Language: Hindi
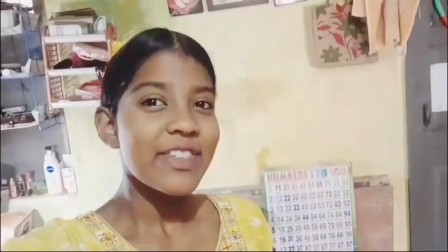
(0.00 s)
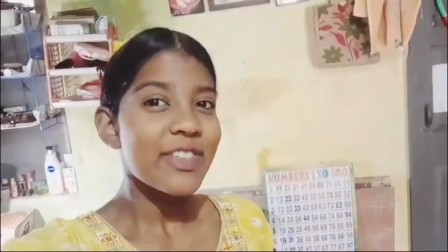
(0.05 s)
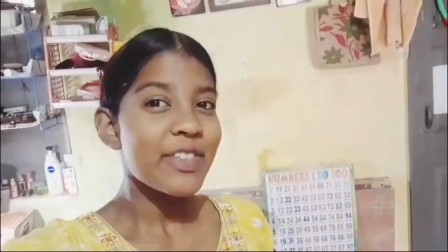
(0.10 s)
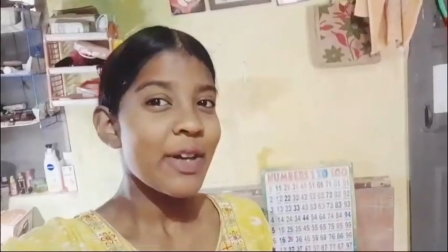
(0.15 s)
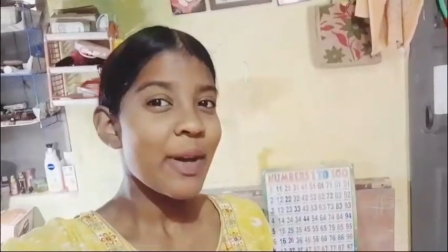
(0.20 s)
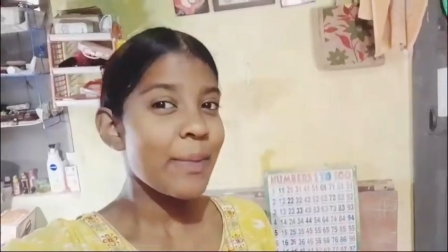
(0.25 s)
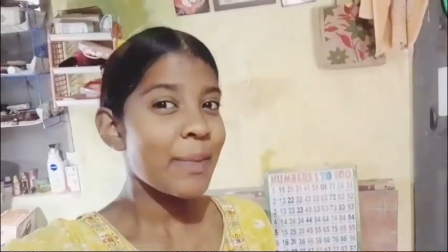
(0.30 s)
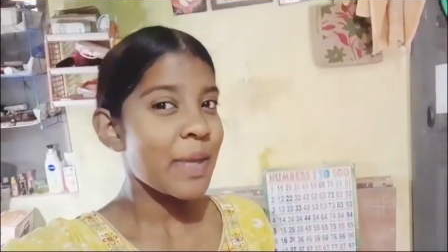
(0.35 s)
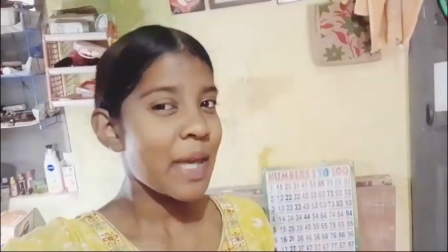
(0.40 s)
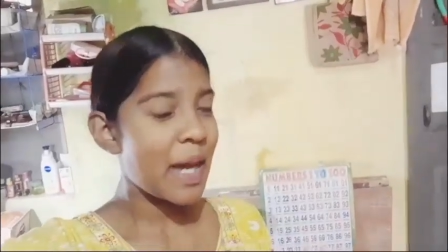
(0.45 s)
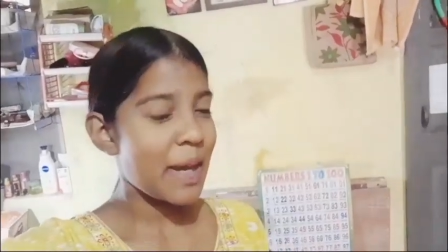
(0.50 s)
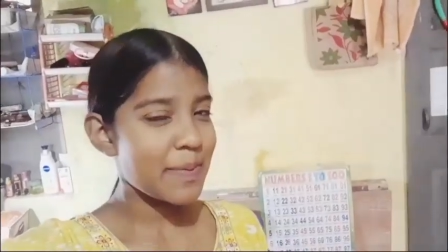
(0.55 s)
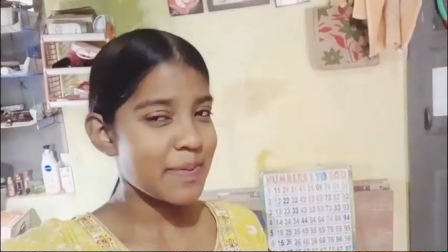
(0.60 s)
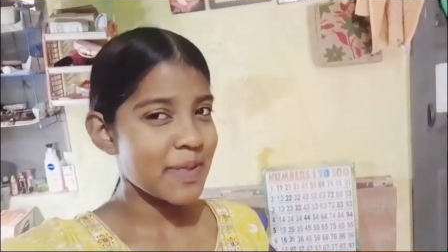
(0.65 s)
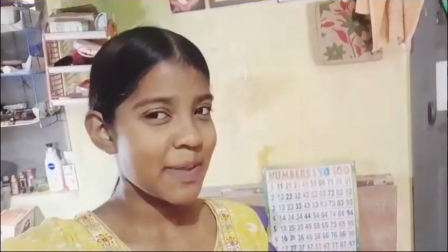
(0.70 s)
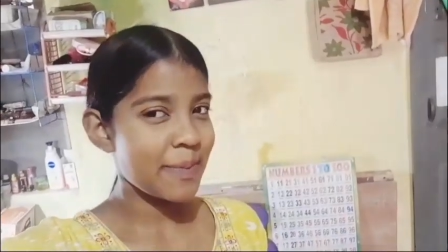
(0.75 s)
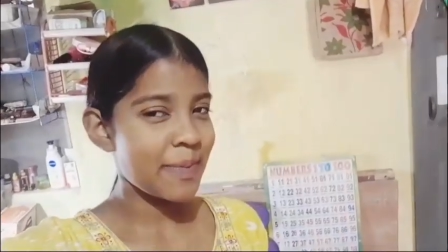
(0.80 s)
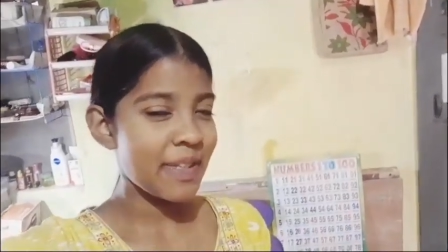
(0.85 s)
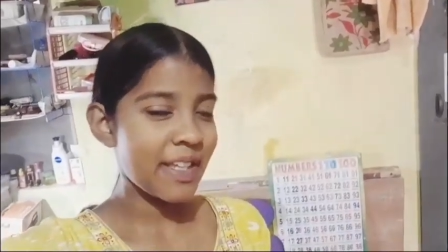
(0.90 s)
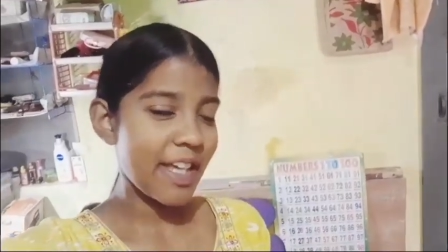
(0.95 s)
तो अभी आप
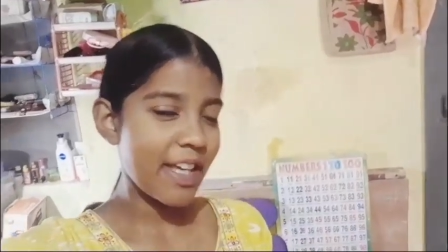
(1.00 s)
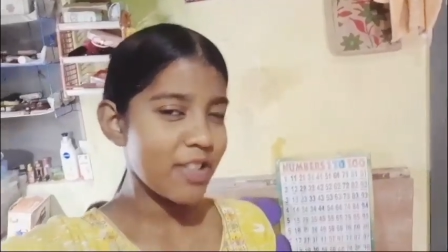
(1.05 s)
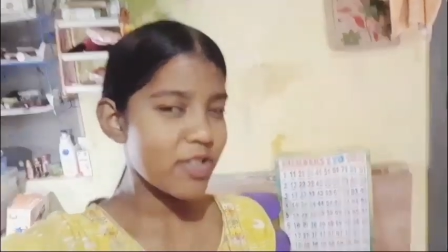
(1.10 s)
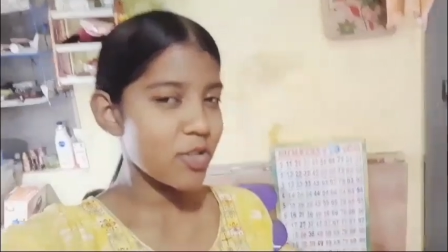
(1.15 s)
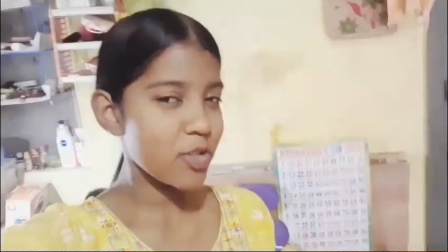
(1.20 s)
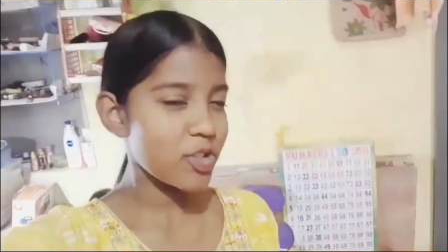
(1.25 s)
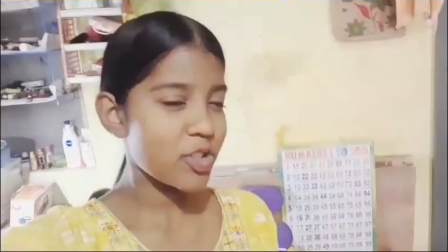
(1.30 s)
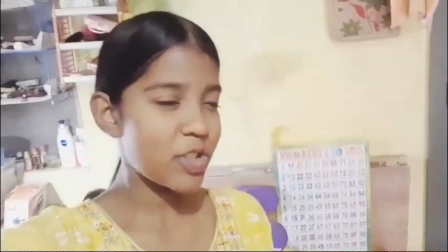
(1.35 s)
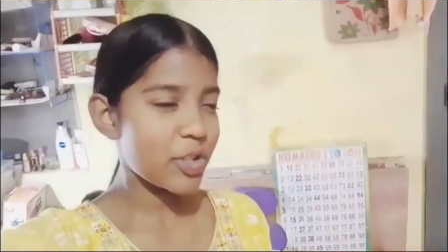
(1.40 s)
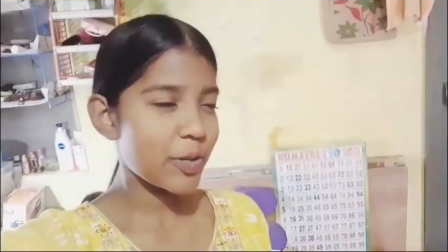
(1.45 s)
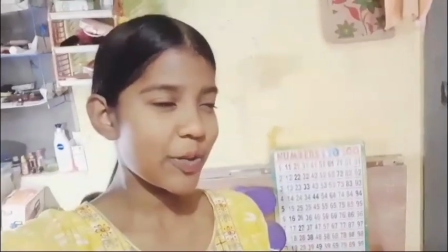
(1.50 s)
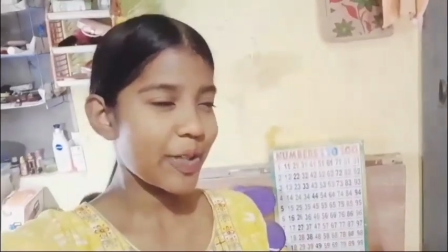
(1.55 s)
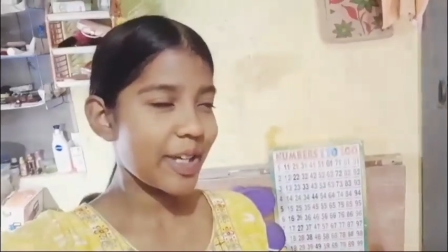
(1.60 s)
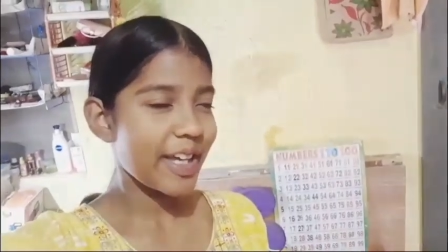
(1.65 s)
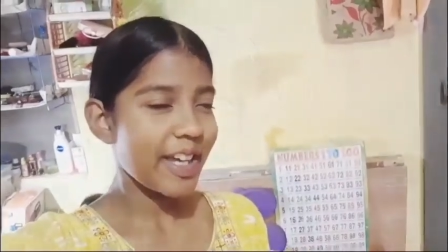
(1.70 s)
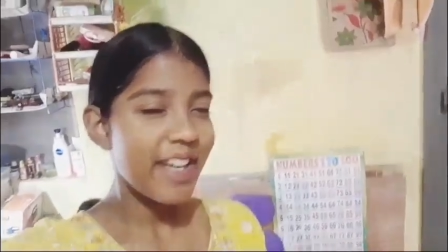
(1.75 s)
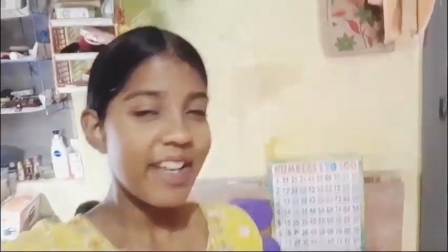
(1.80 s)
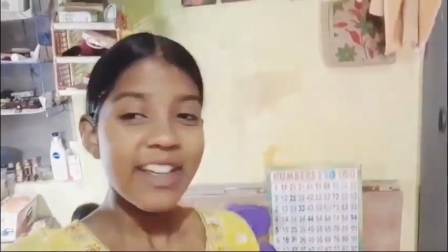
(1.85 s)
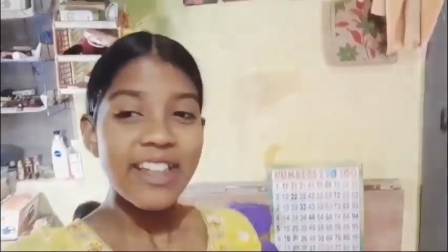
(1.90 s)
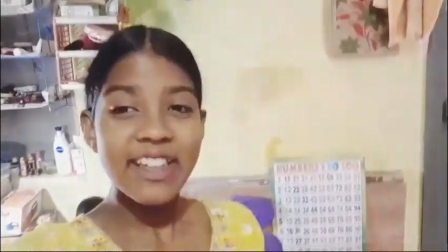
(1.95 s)
सभी यही सोच रहे होंगे
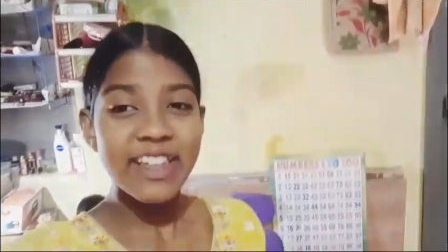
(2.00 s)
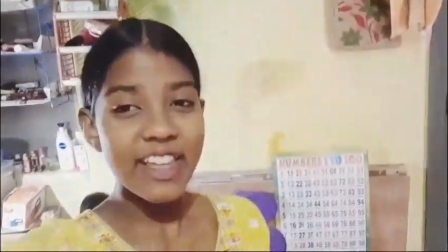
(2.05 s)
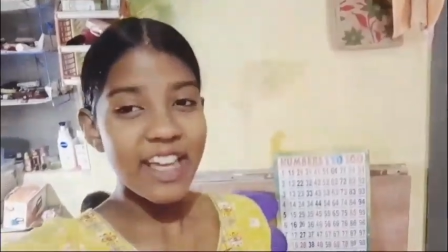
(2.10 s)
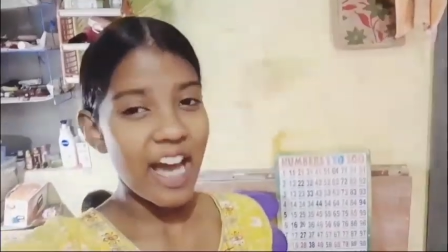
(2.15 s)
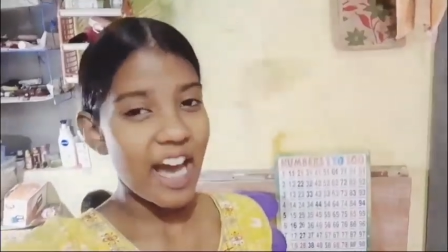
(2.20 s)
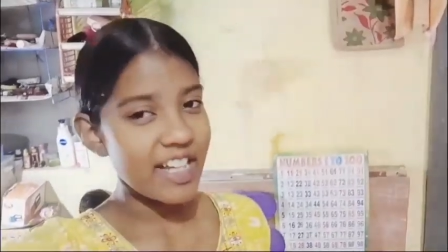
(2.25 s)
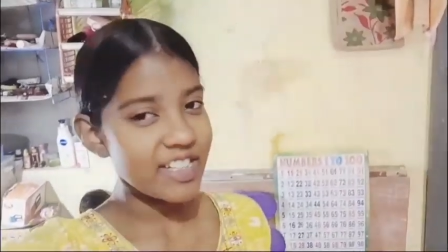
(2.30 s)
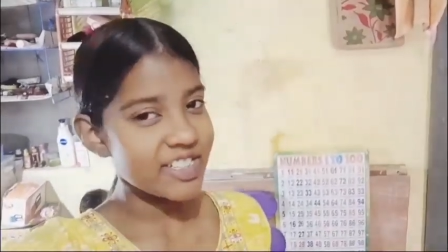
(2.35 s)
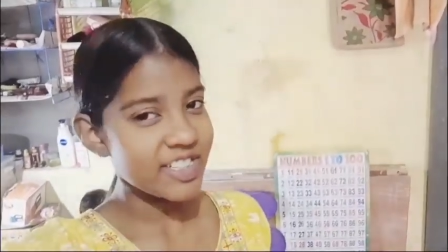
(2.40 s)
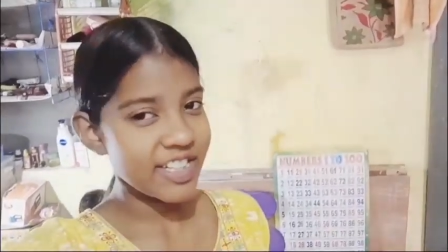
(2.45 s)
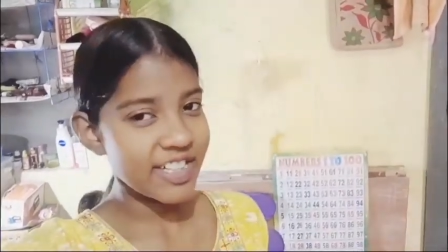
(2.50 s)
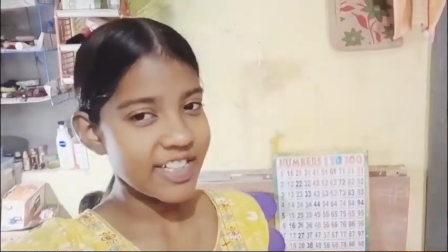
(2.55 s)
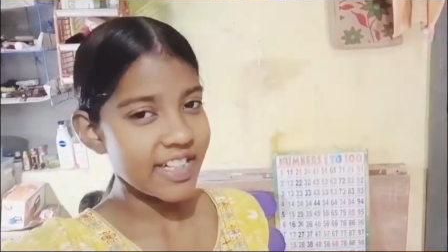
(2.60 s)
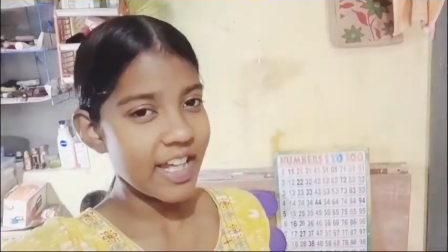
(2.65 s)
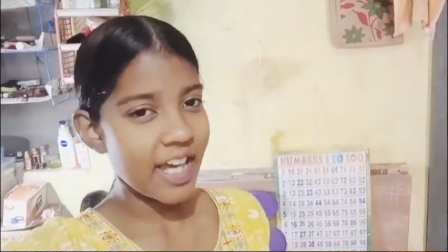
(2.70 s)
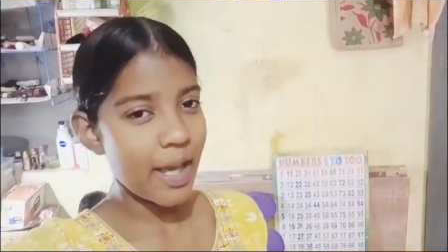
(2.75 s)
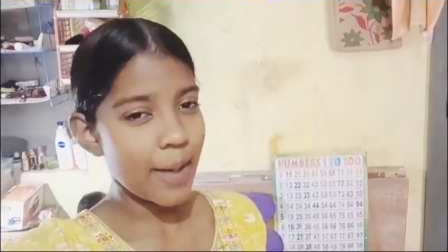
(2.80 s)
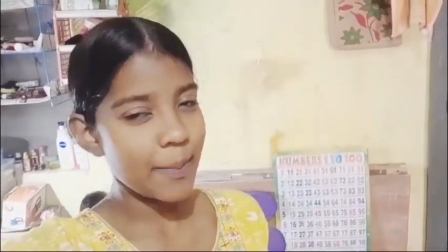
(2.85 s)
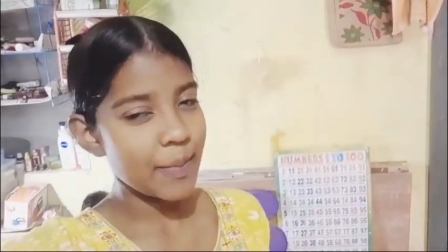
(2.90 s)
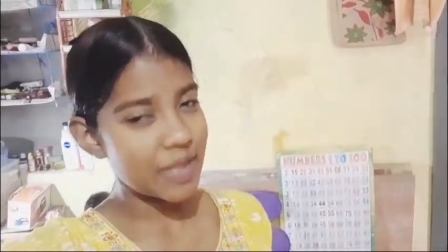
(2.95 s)
कि आज संडे
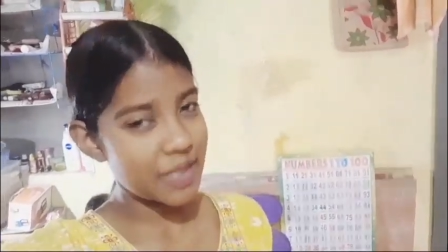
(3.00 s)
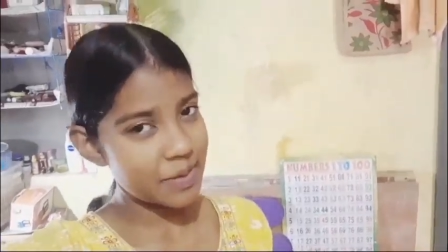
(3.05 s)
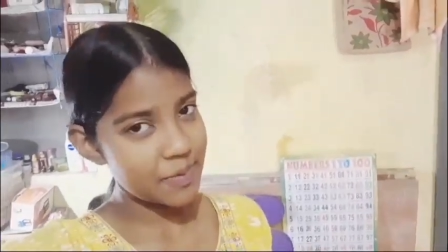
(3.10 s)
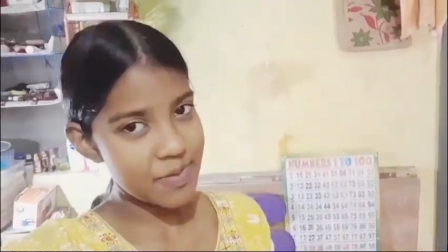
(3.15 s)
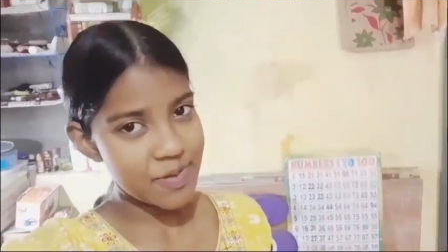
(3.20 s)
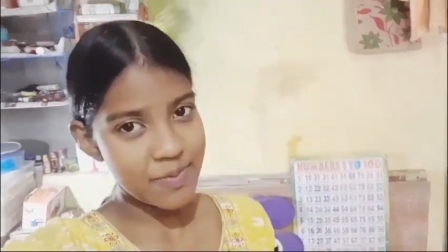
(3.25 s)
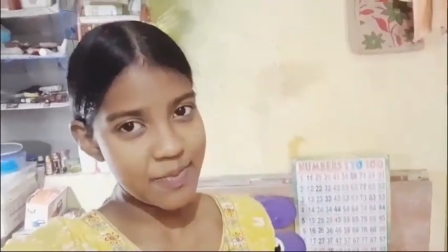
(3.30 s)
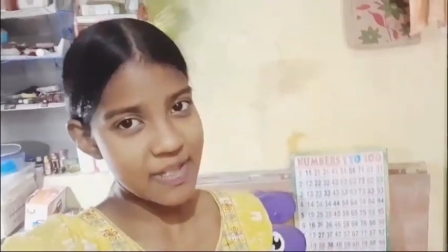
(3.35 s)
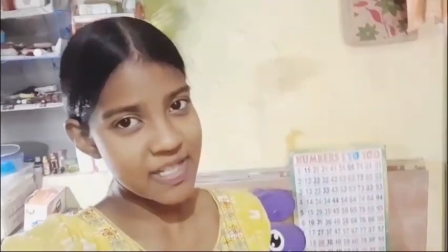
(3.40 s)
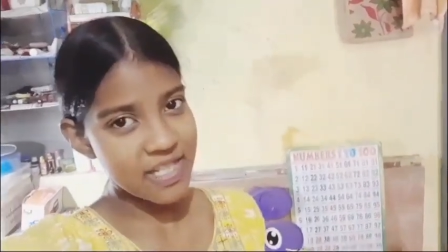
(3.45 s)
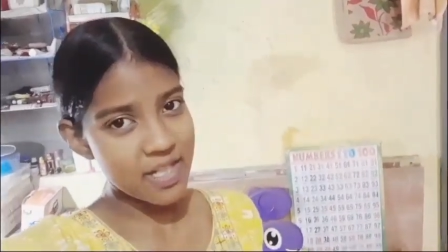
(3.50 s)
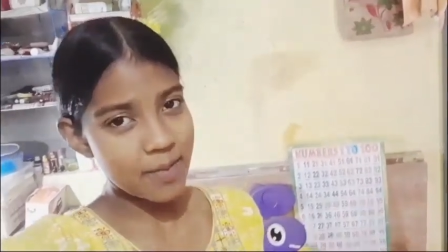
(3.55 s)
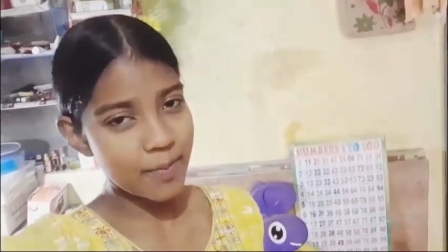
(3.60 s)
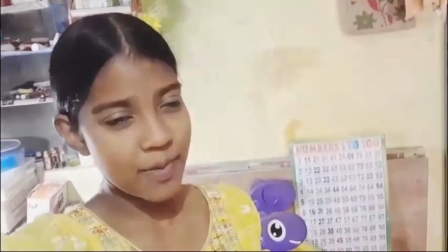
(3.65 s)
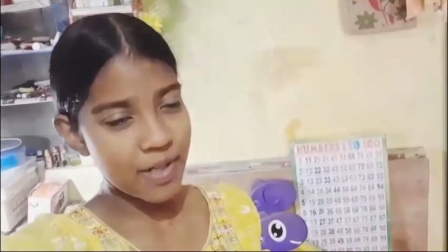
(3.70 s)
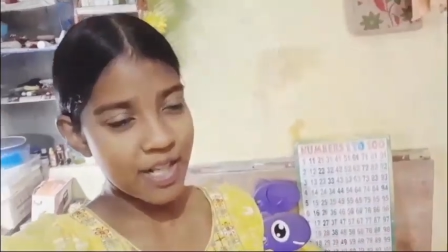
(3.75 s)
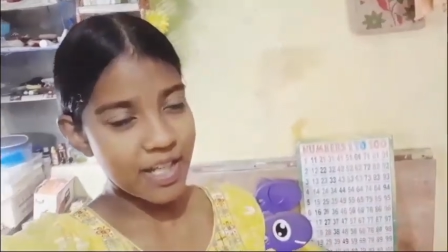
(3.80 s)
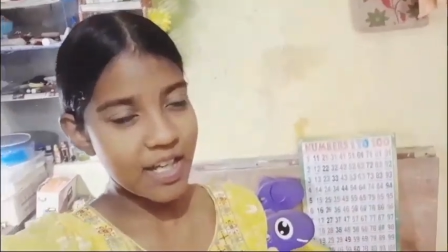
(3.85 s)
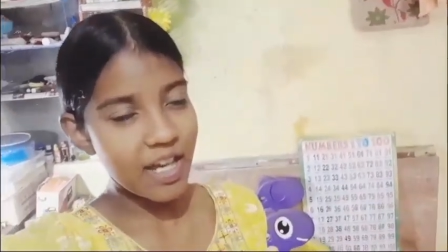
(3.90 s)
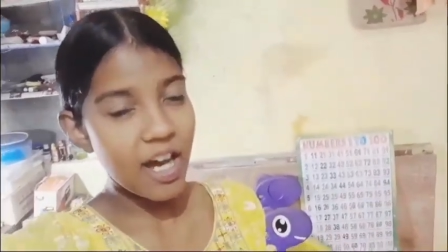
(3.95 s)
है मतलब स्पेशल
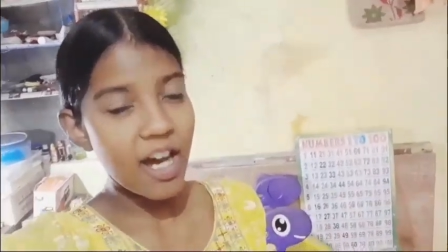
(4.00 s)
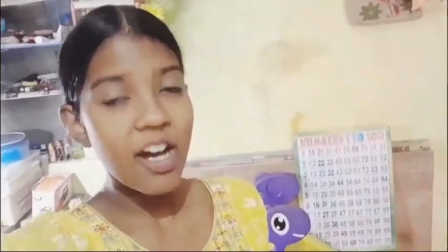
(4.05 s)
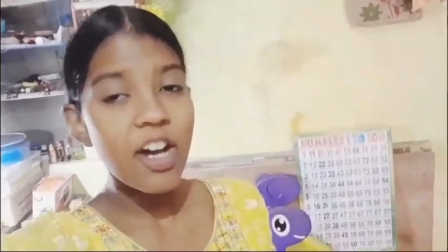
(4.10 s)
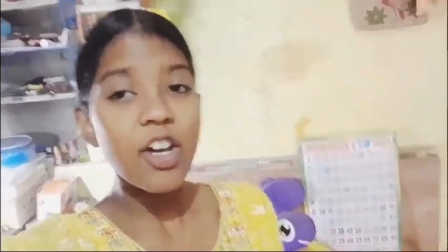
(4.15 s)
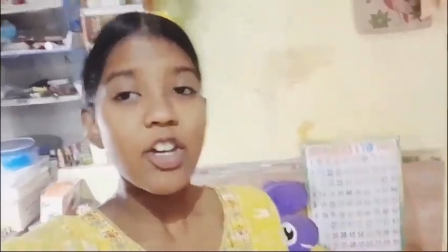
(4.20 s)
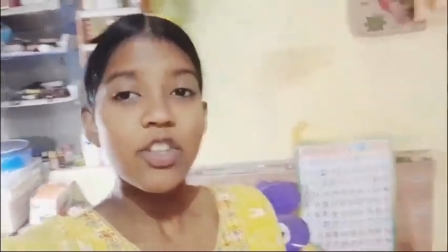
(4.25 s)
बनेगा